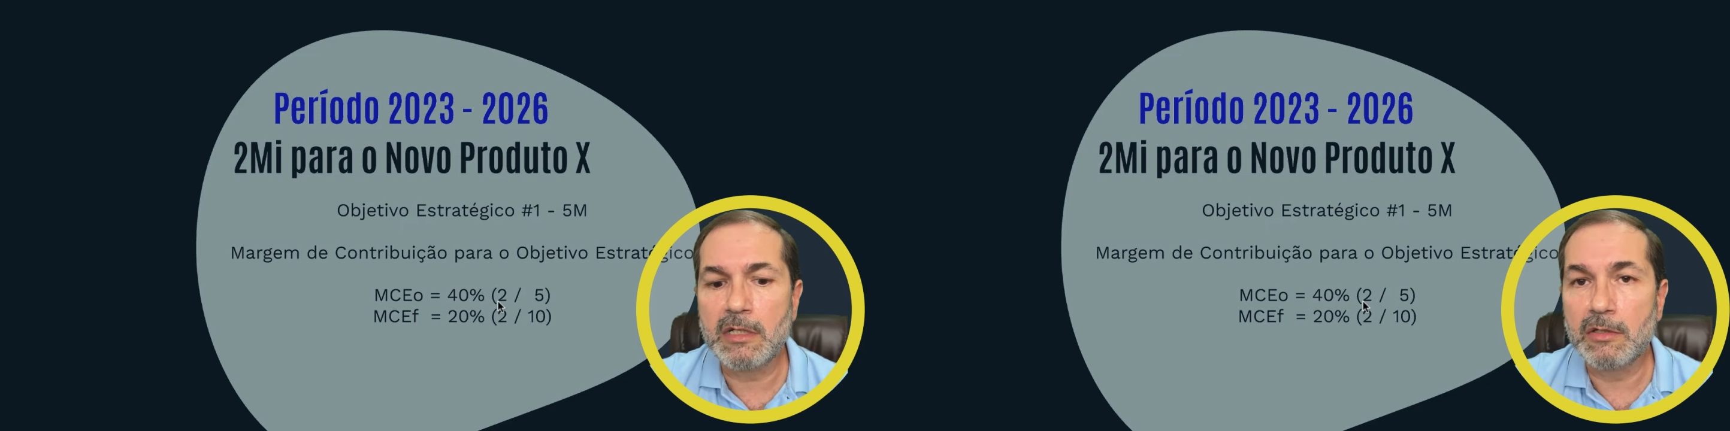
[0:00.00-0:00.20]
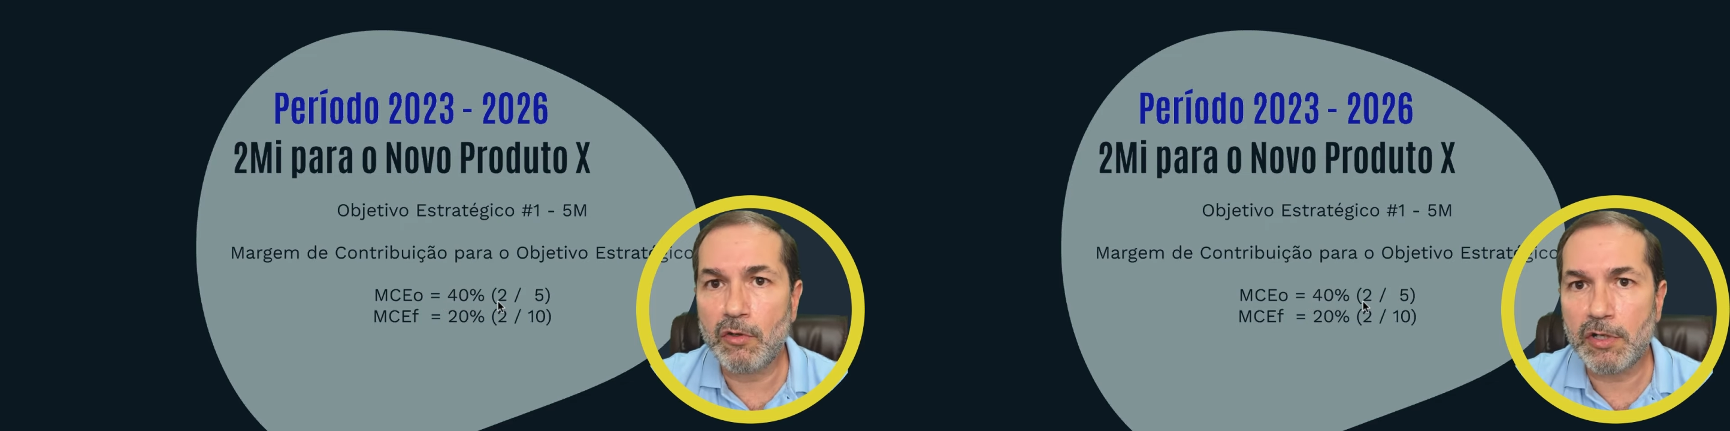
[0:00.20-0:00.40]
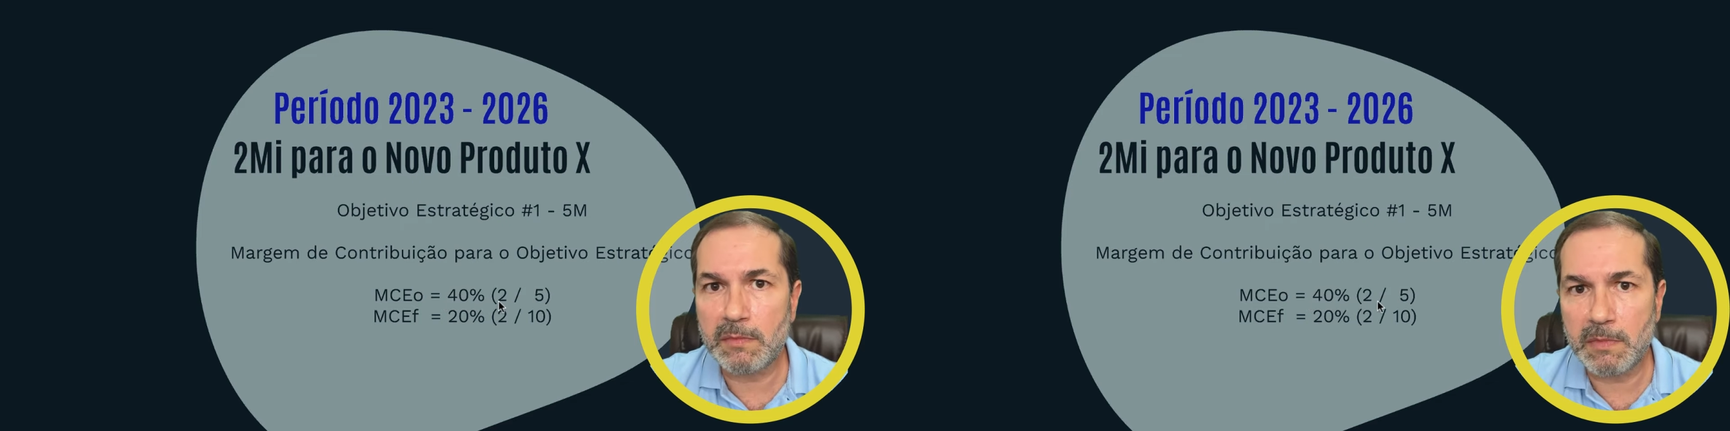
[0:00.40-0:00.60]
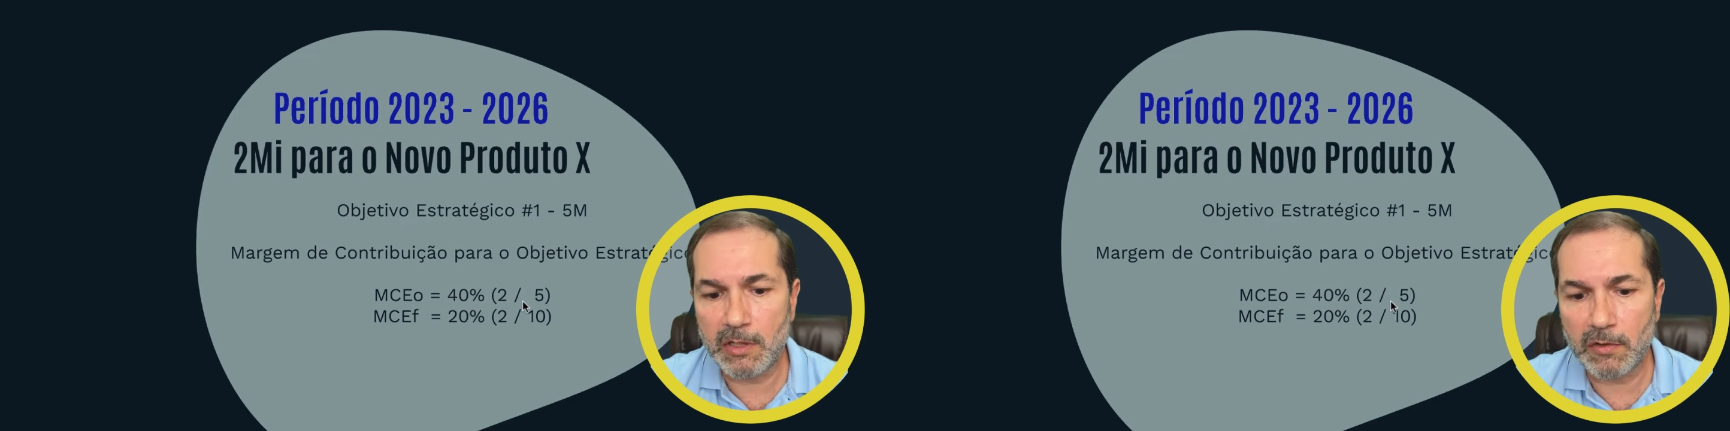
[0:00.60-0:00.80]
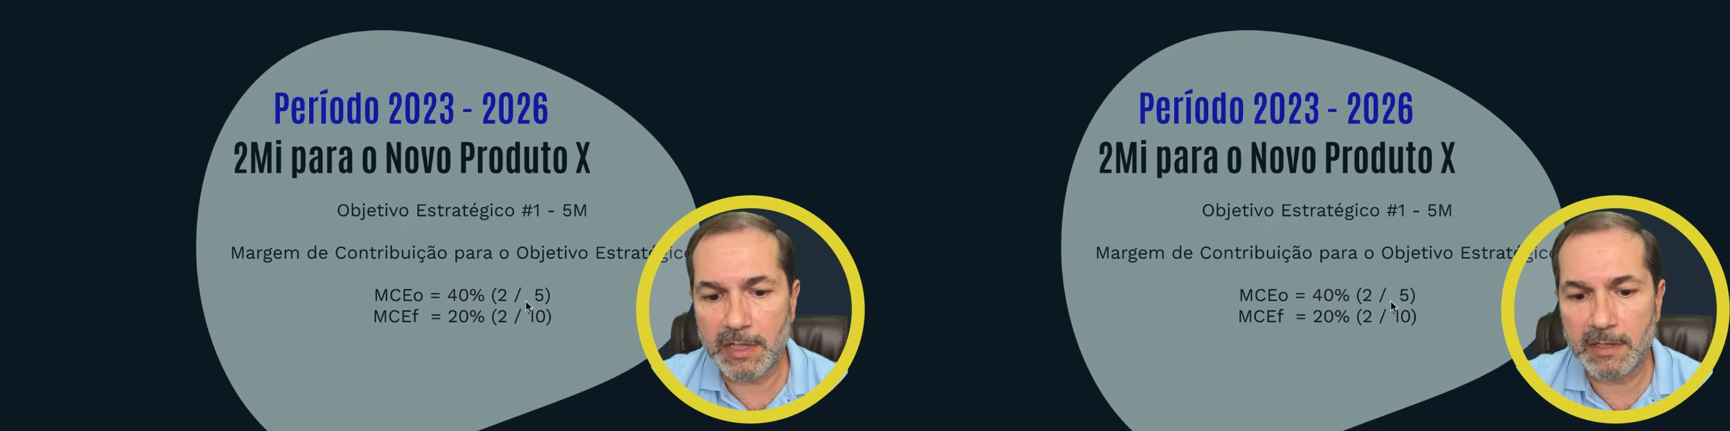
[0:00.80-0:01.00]
2
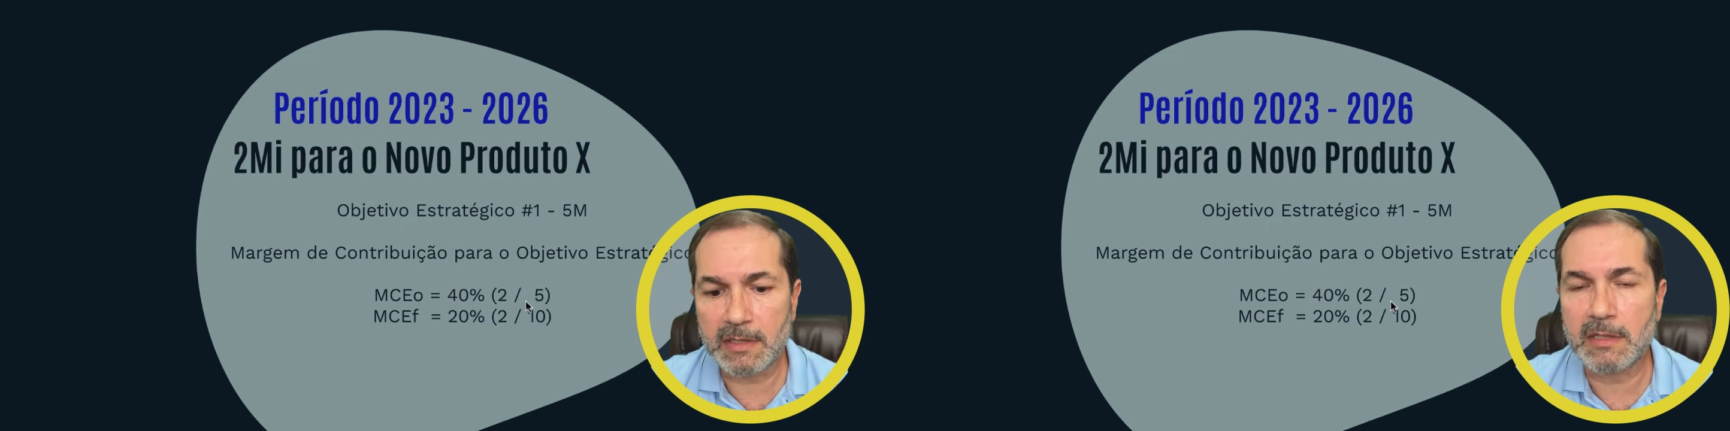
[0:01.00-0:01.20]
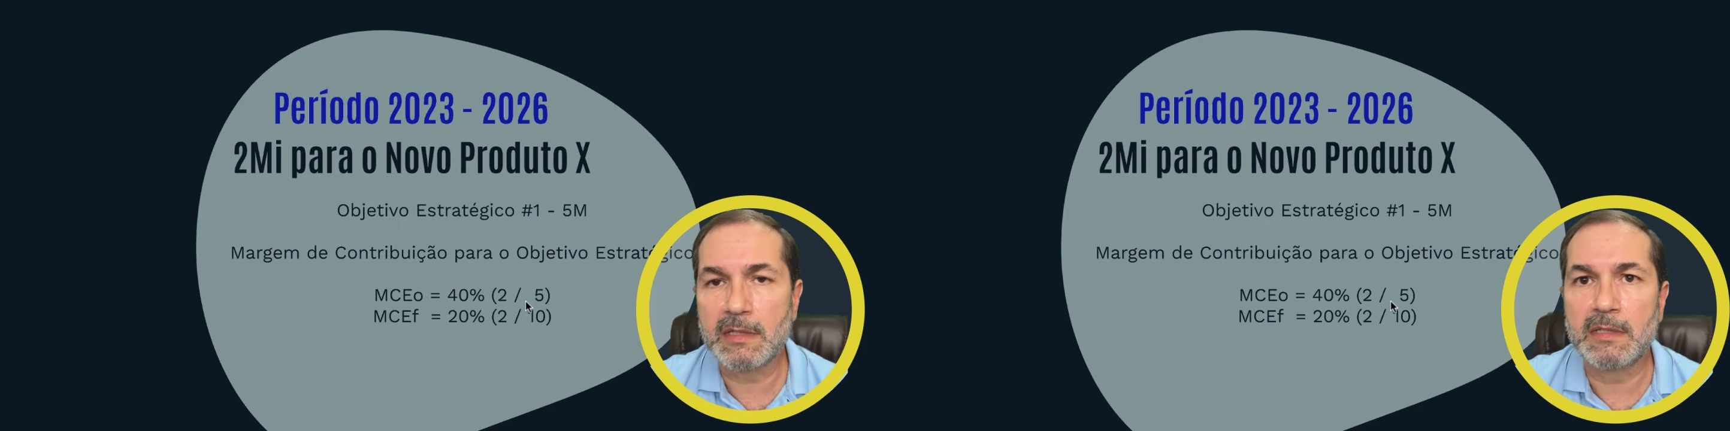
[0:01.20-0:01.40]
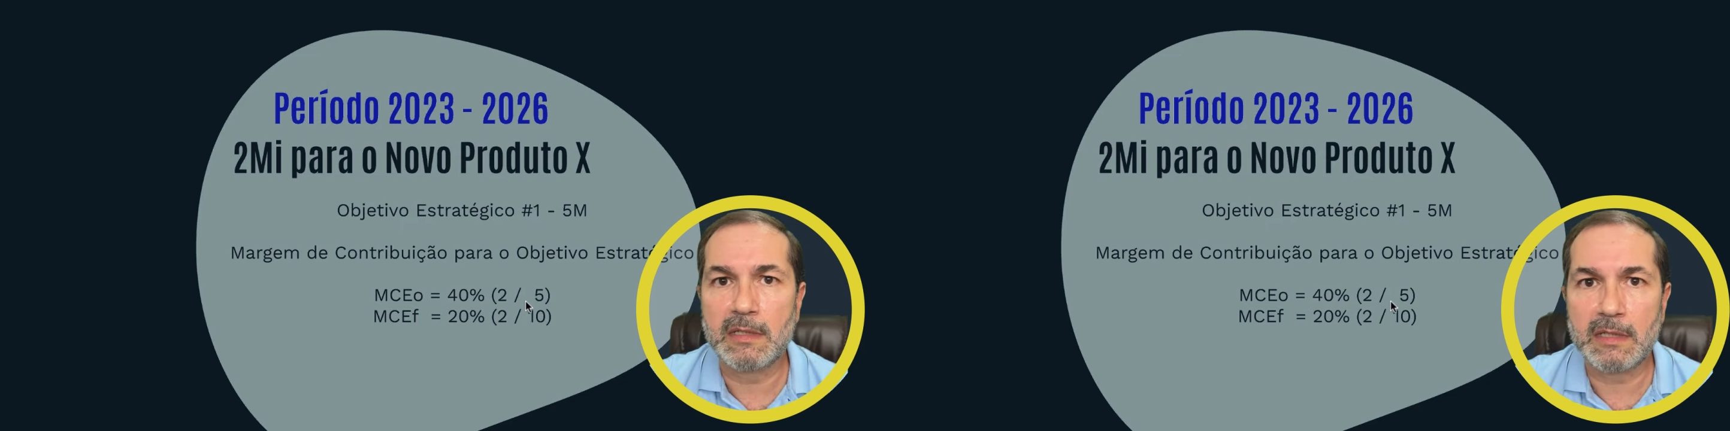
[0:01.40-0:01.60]
milhões